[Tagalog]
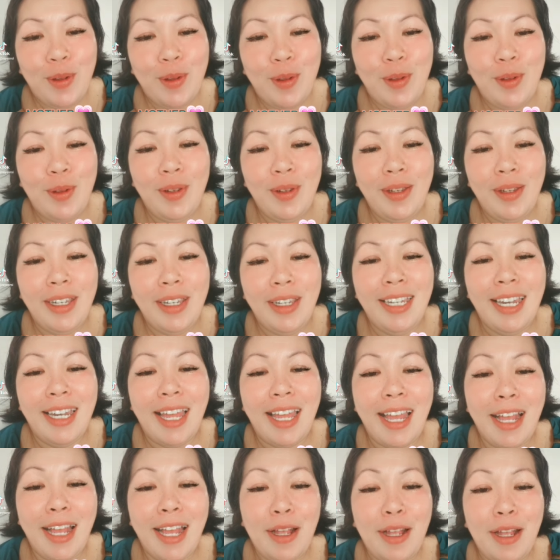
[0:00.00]
ko
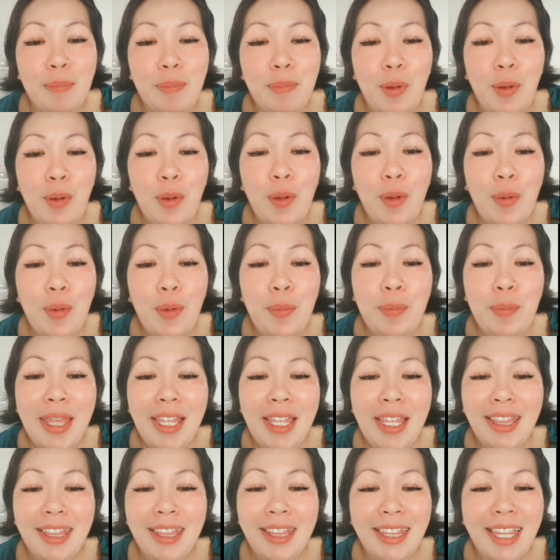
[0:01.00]
nang
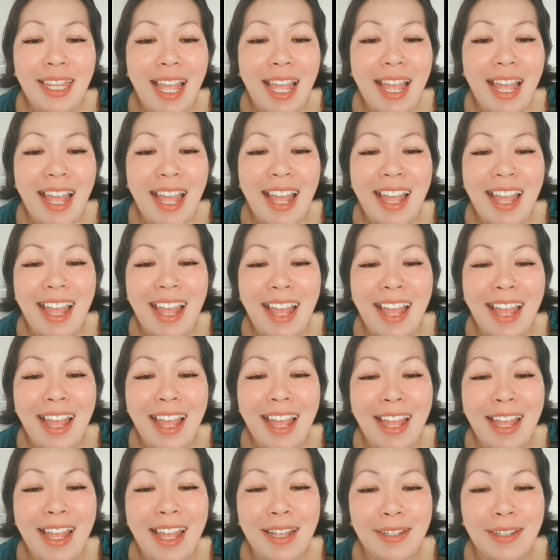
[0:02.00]

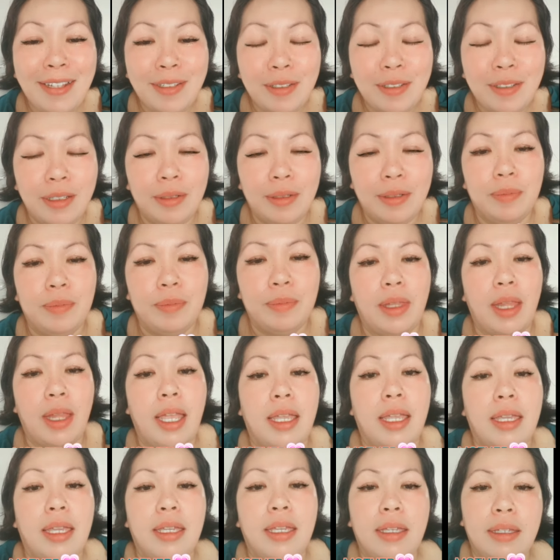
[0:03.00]
bumitaw.
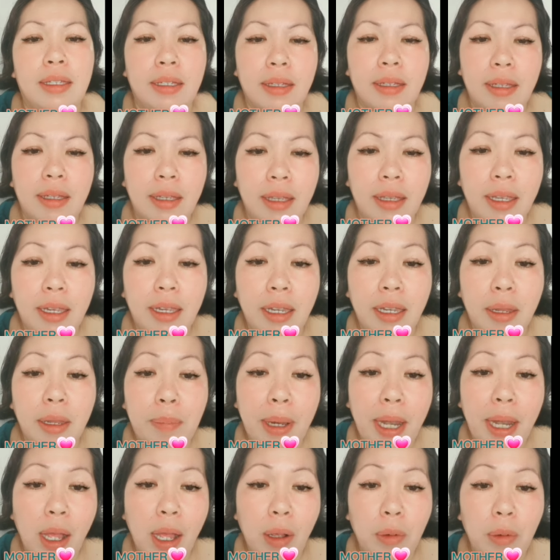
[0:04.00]
Ay, hindi
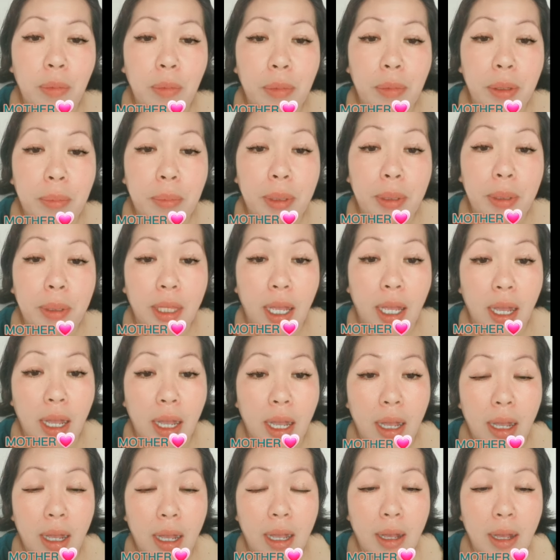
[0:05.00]
pala ako
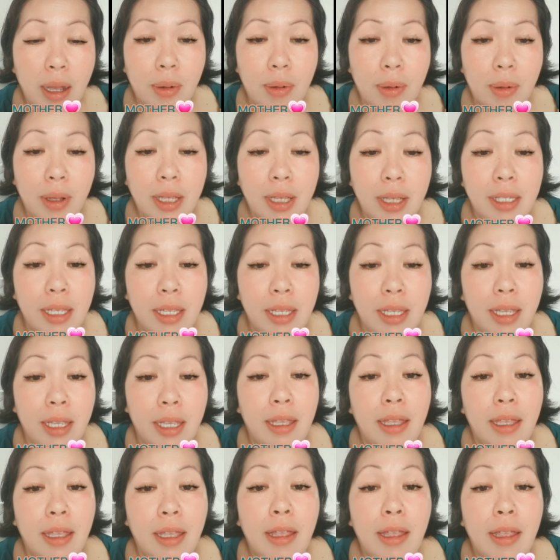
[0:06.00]
bibitaw kasi
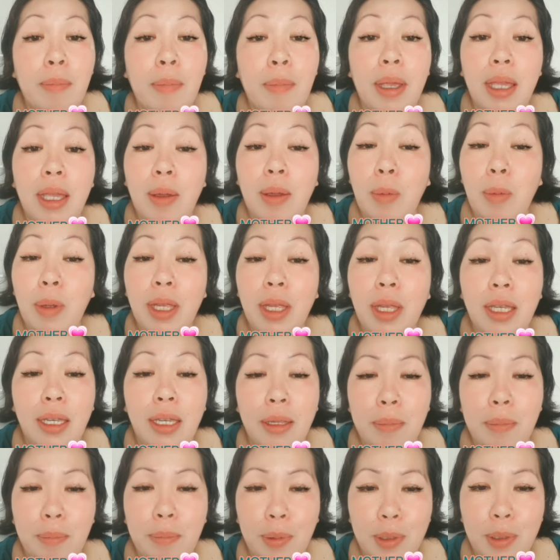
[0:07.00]
may din
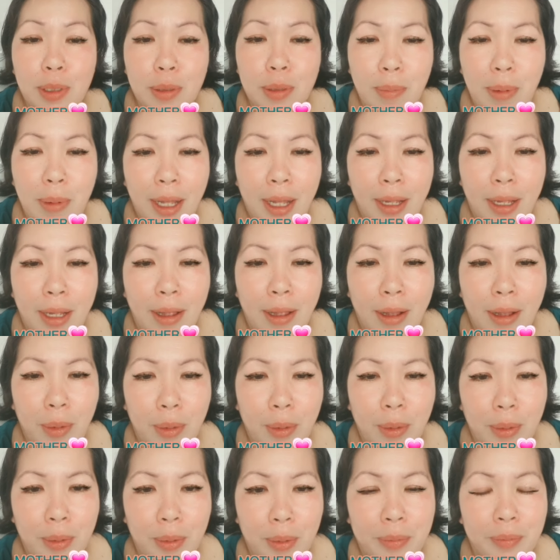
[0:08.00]
dimples vlog
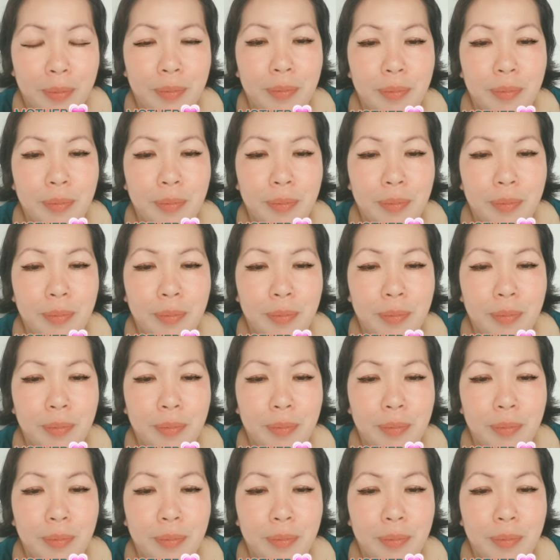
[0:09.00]
ako